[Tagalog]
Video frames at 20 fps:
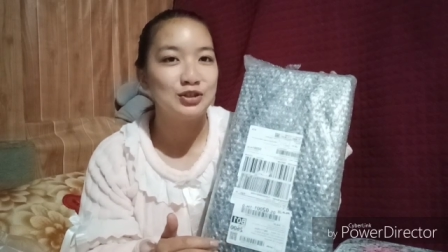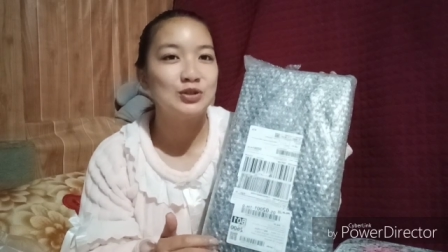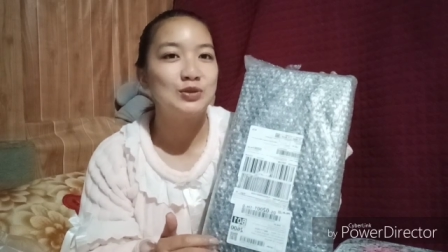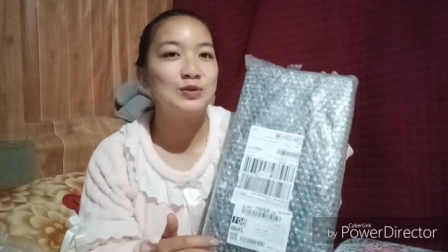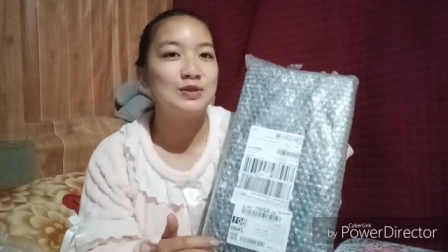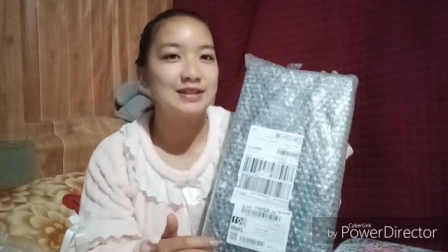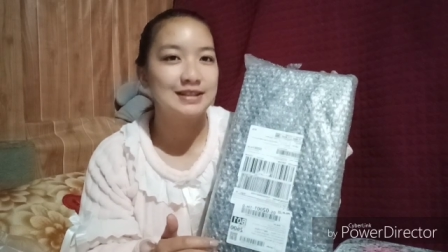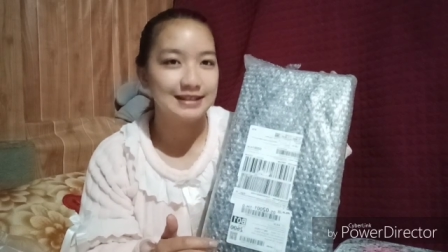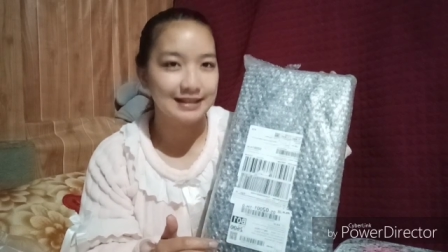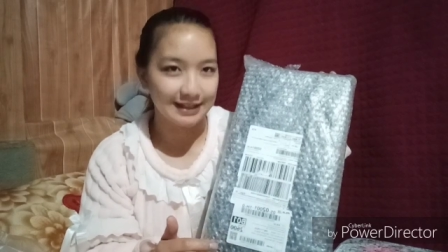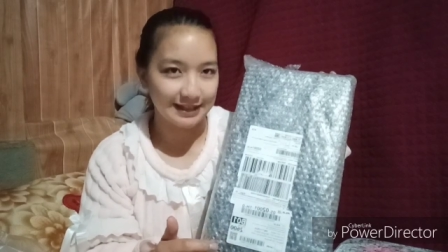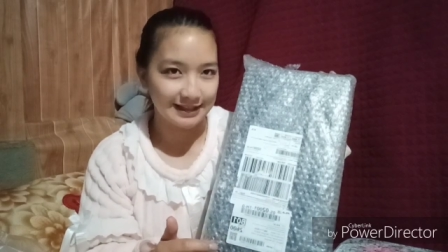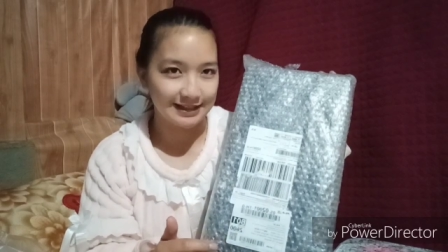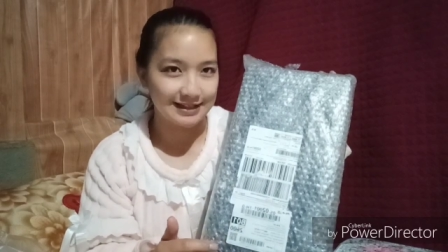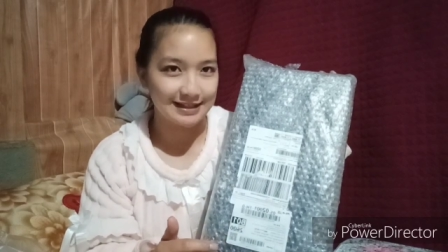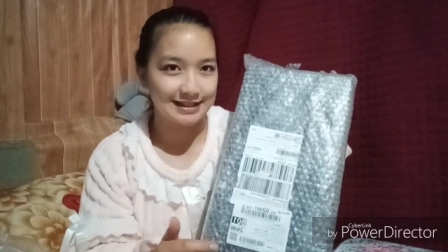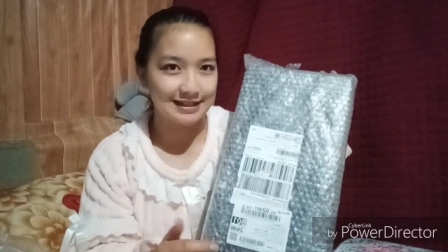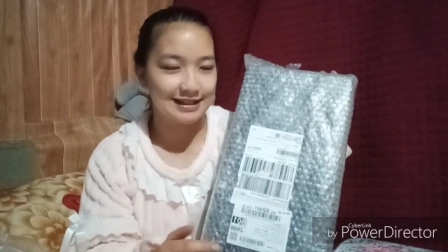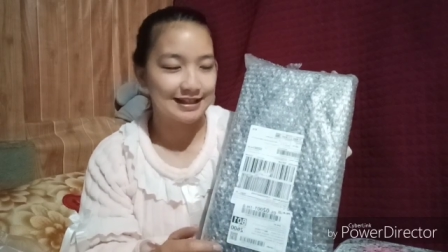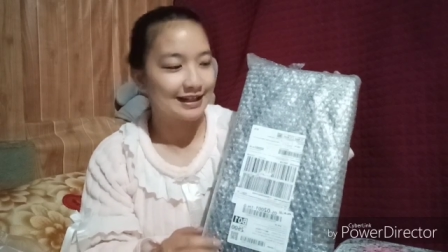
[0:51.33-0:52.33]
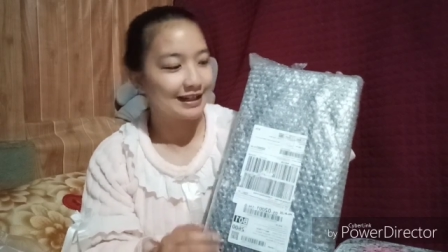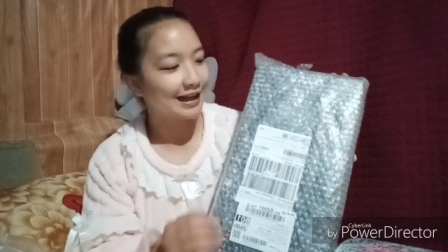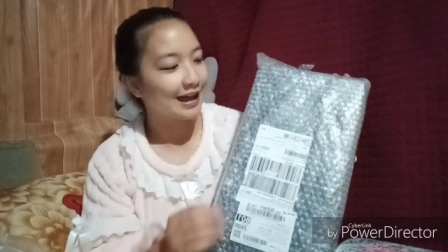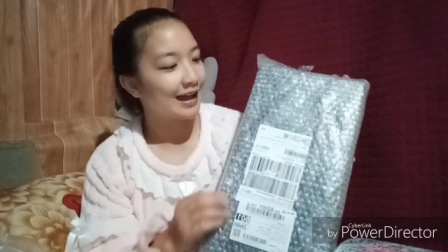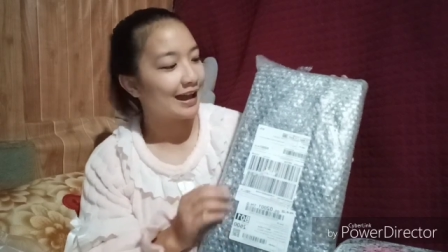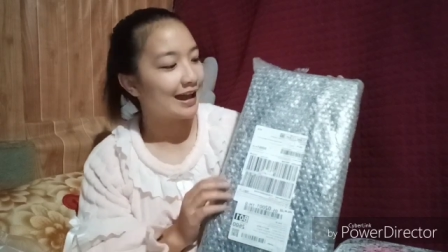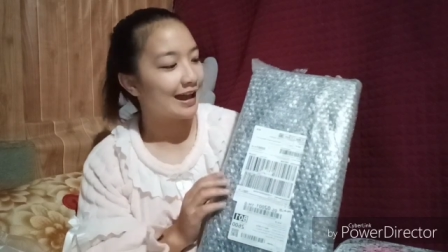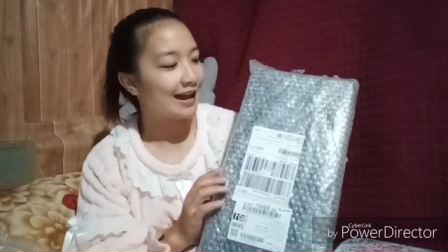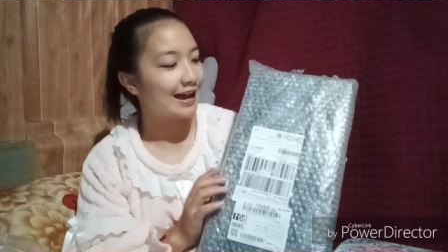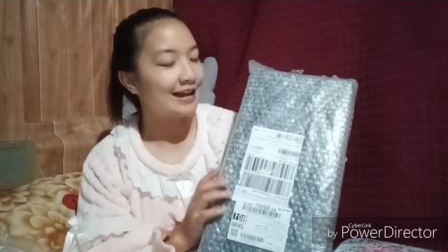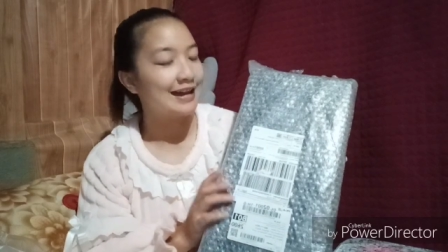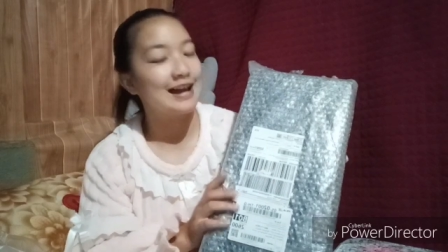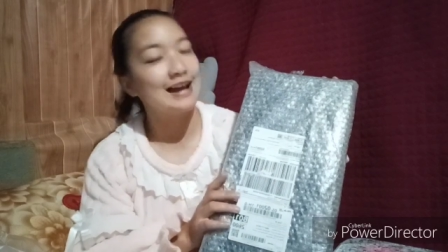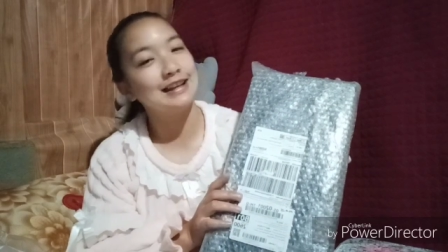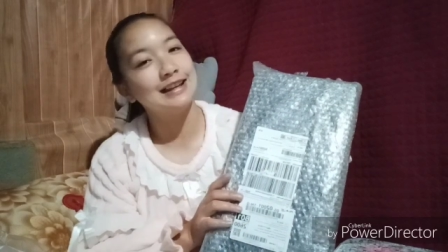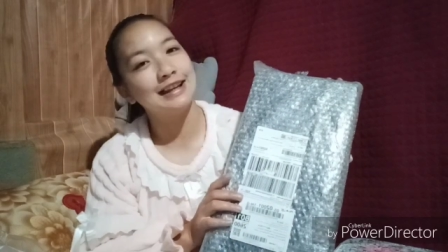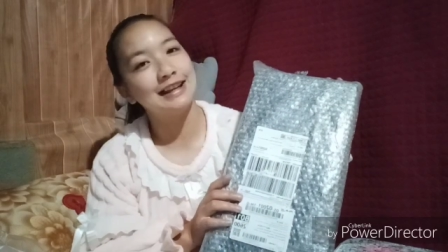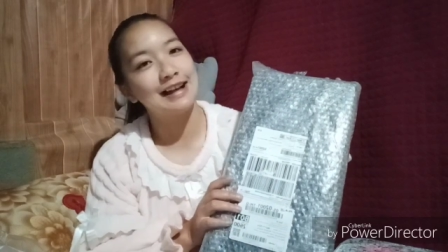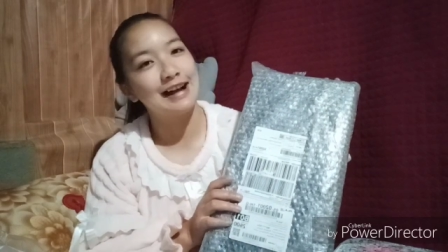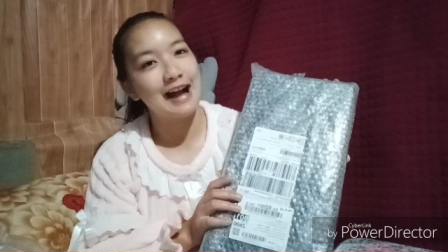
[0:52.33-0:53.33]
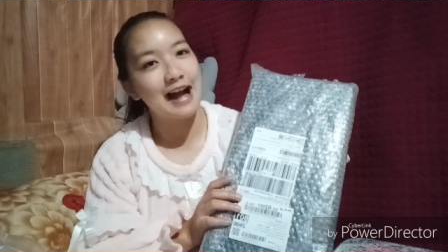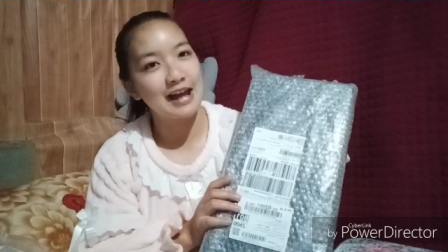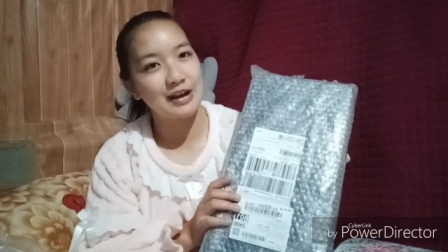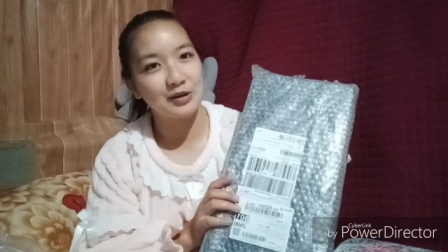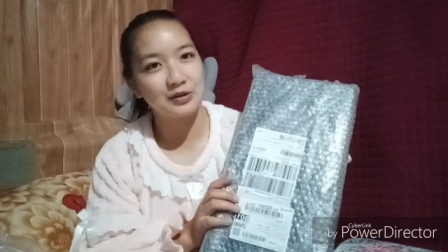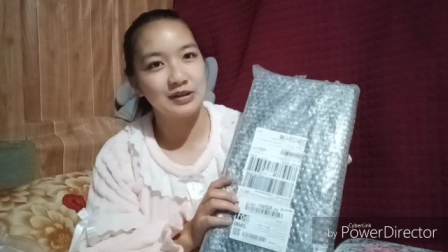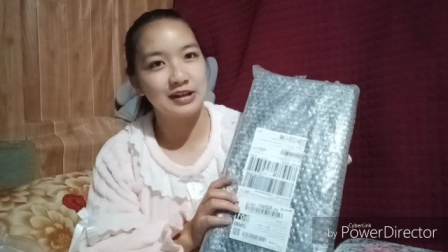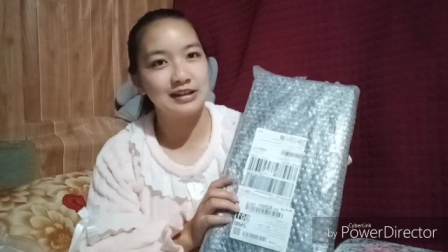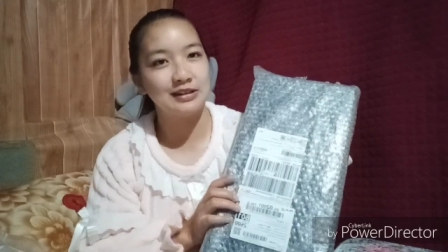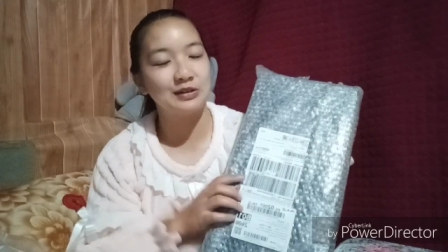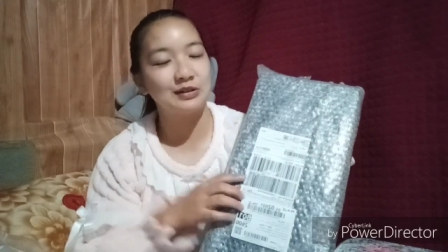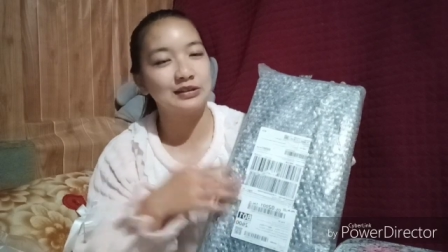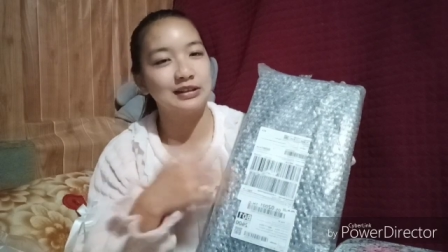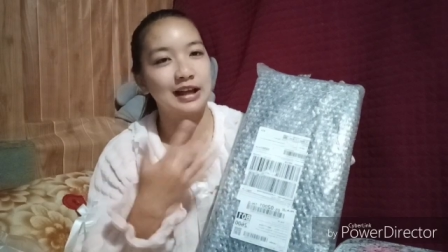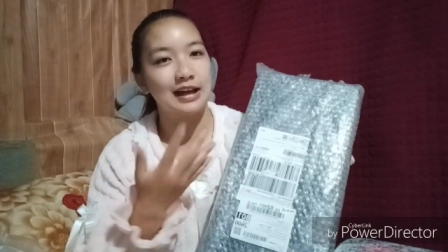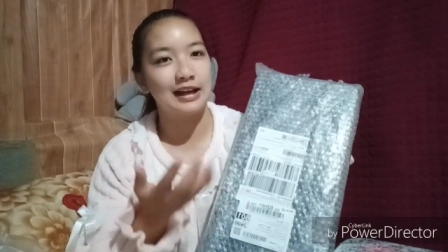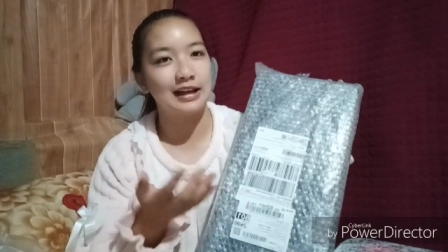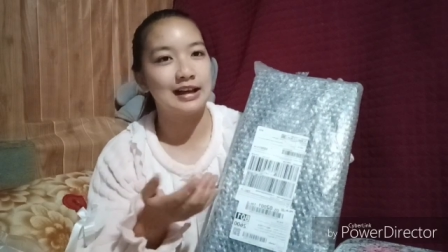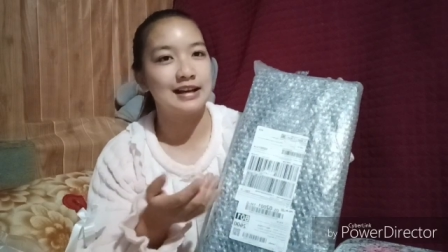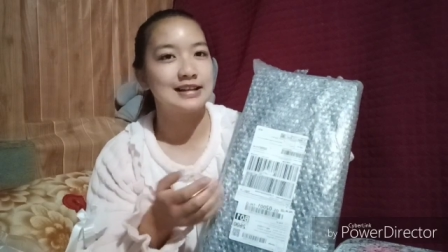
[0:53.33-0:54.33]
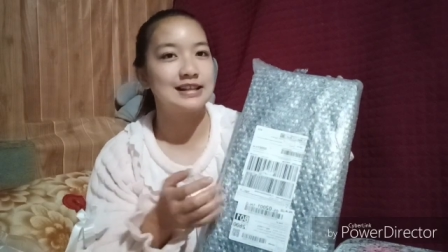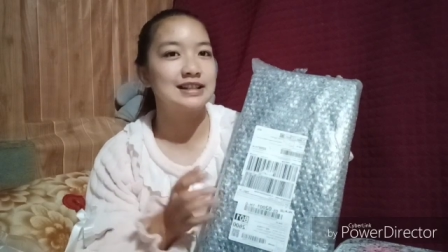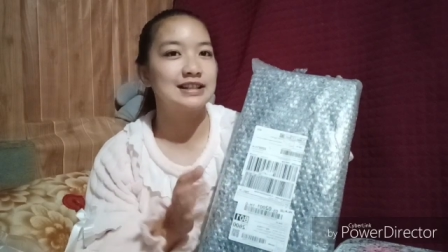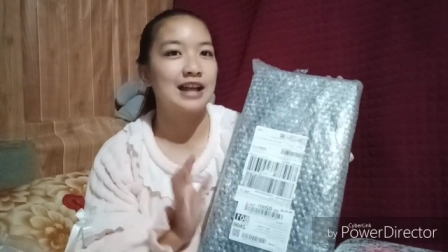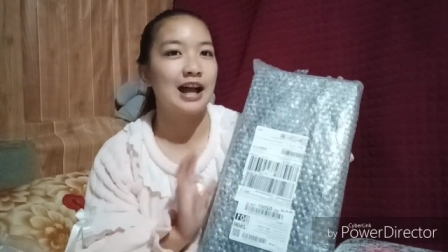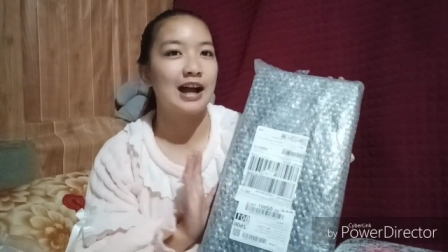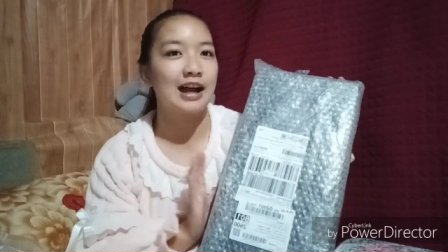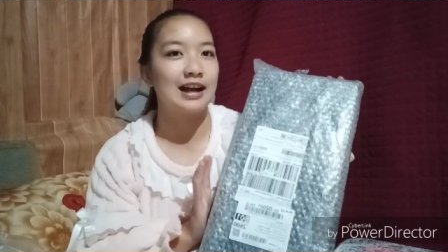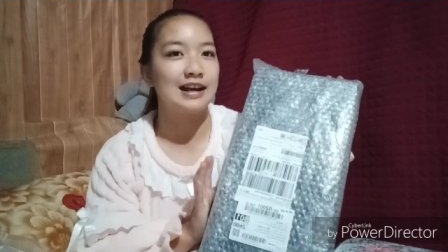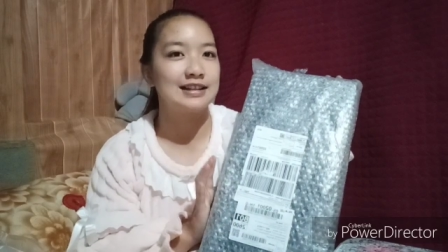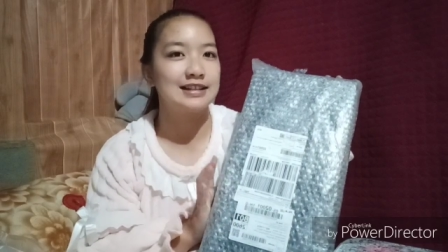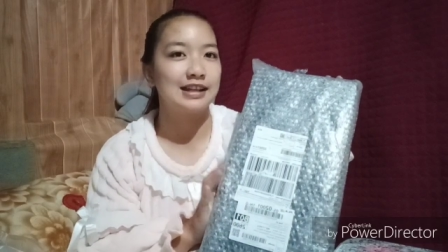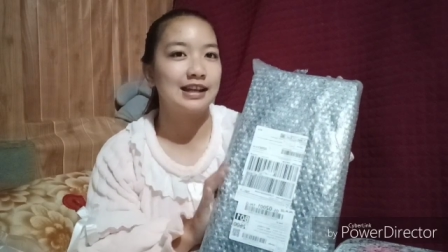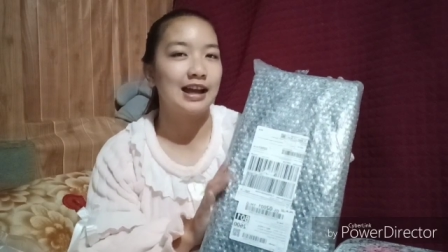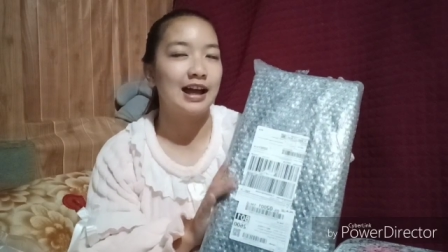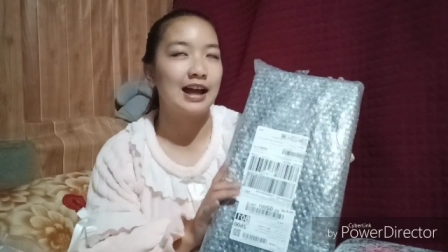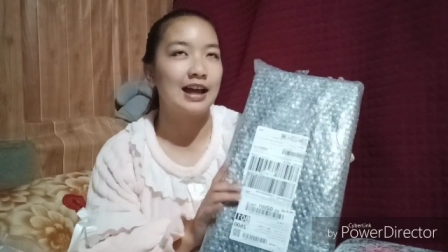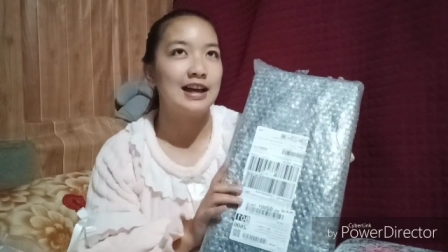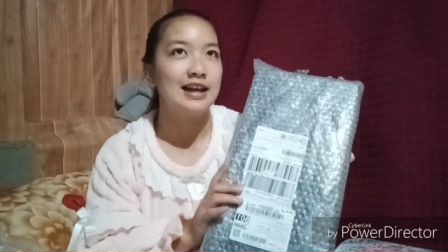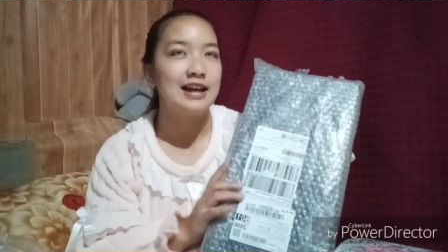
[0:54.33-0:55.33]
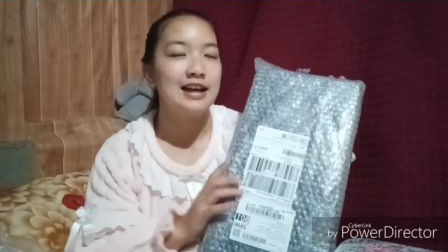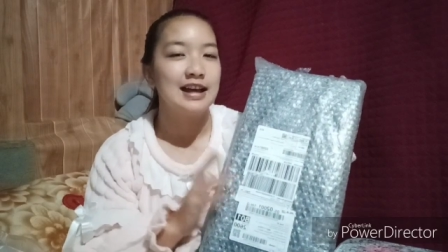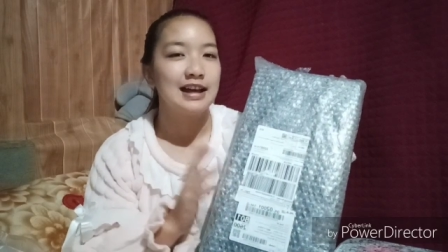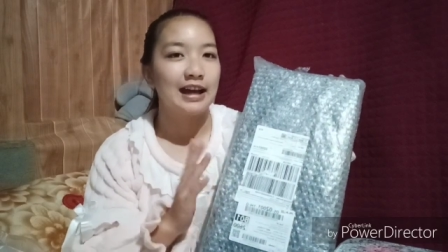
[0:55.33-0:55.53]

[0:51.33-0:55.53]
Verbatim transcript: June 6. Kaya ayan, ilang araw na dong nakastack kasi nga